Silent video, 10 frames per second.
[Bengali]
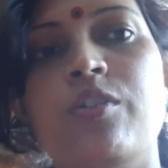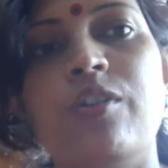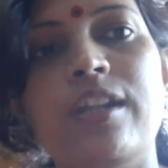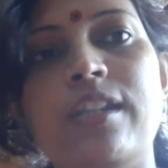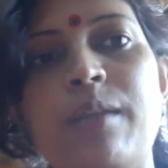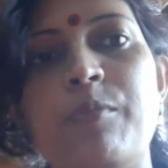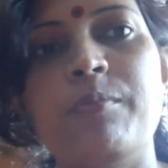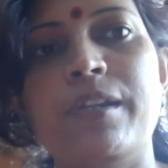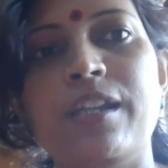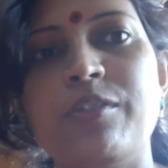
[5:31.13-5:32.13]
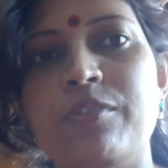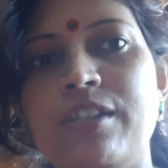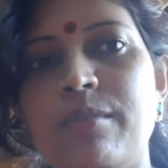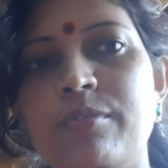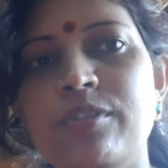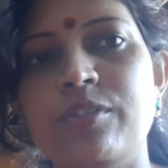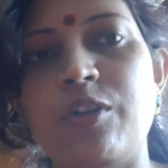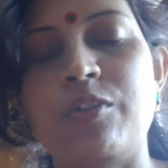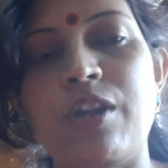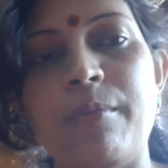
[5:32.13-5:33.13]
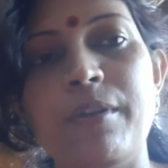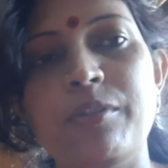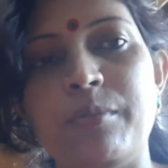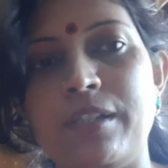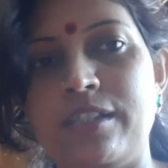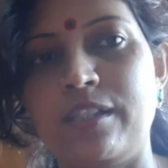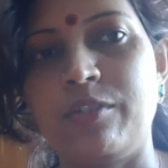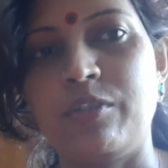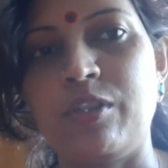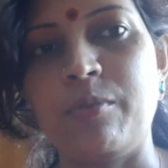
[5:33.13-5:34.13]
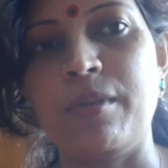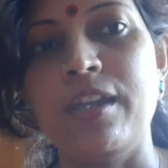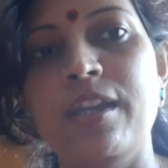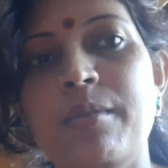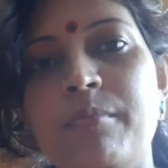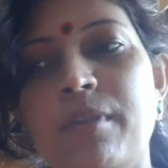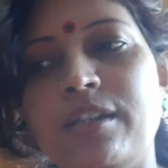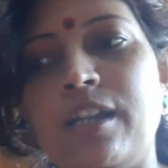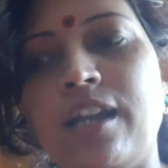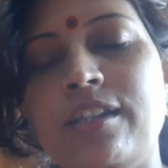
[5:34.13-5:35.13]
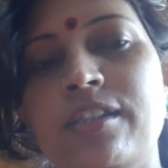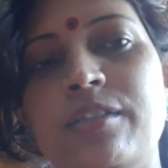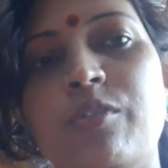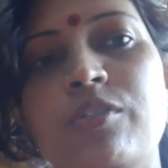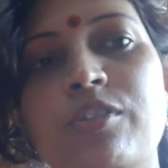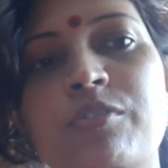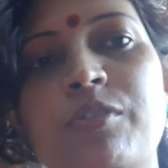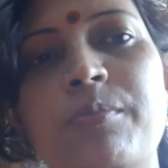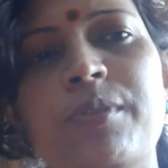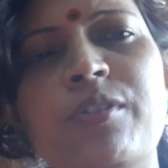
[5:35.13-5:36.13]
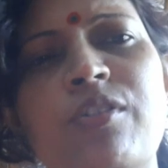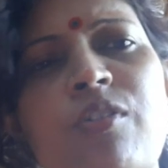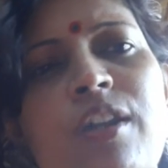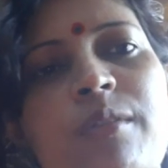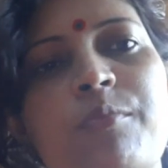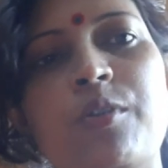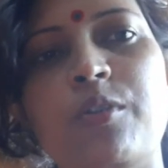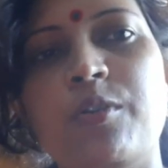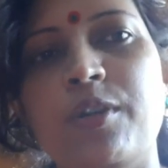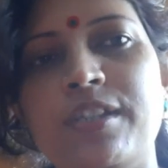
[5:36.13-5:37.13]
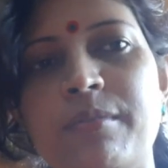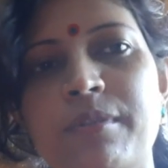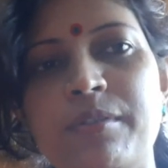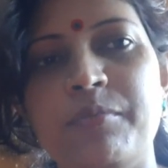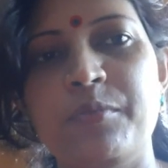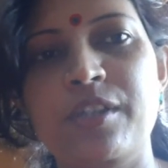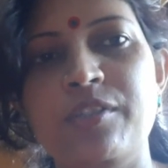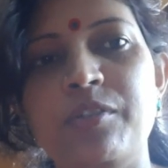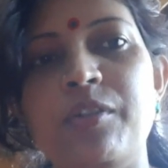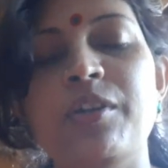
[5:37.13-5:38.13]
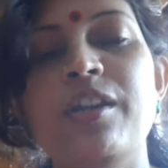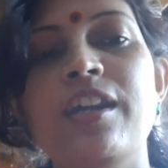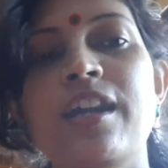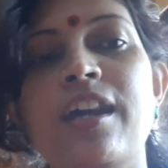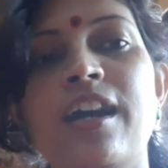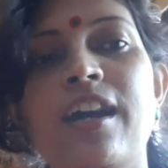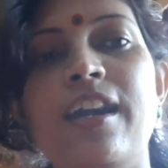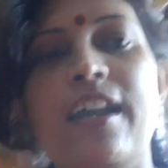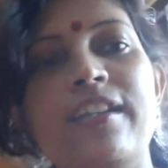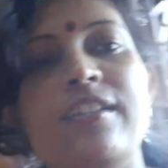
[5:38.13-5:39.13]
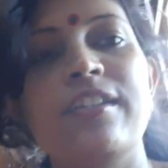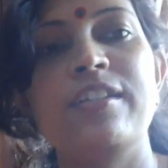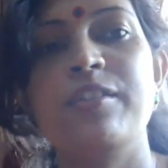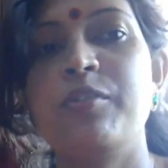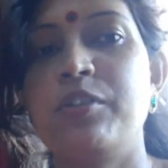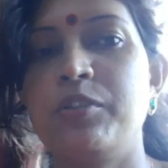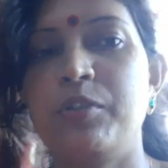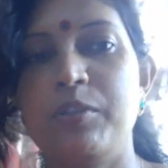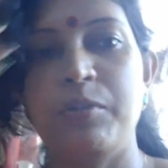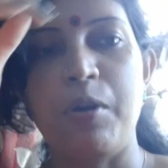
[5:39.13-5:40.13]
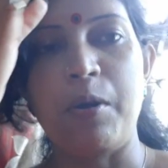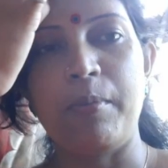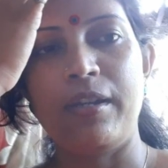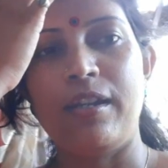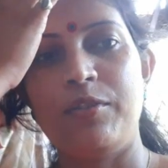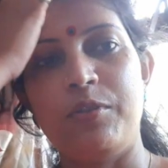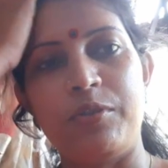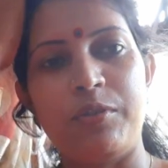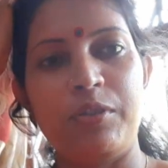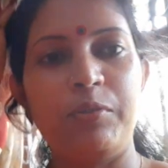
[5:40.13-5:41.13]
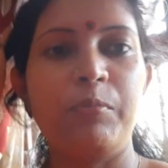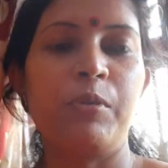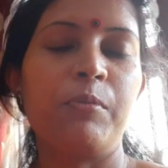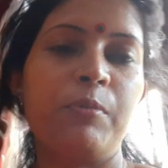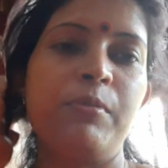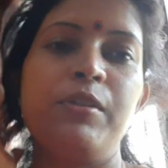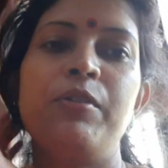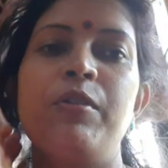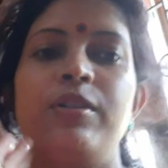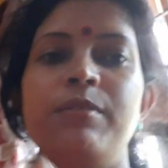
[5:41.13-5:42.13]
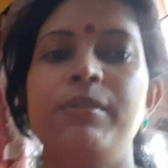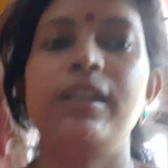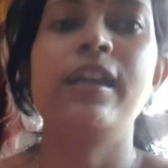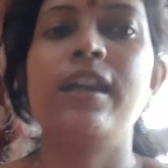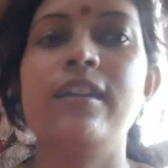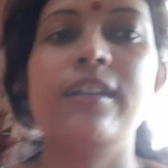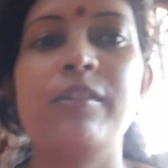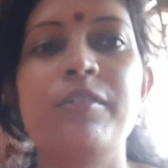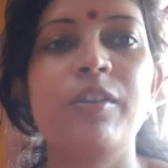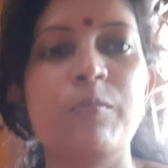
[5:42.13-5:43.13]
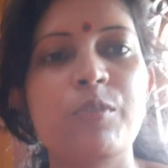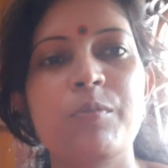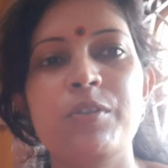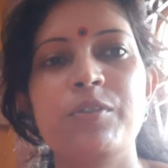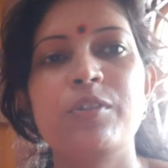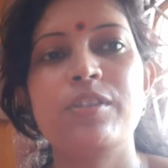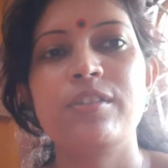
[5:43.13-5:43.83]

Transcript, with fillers: করে তারপর বিকেলে যখন যাব তখন আবার তোমাদের সাথে কথা হবে বা সারাদিন যদি কন্টিনিউ করি ভিডিওটা অনেক বড় হয়ে যাবে বুঝেছো এডিট এডিট করতে করতে হবে না ছোট এত বড় বড় ভিডিও হয়ে যাবে তাই আর এখন অল্প সময়ের জন্য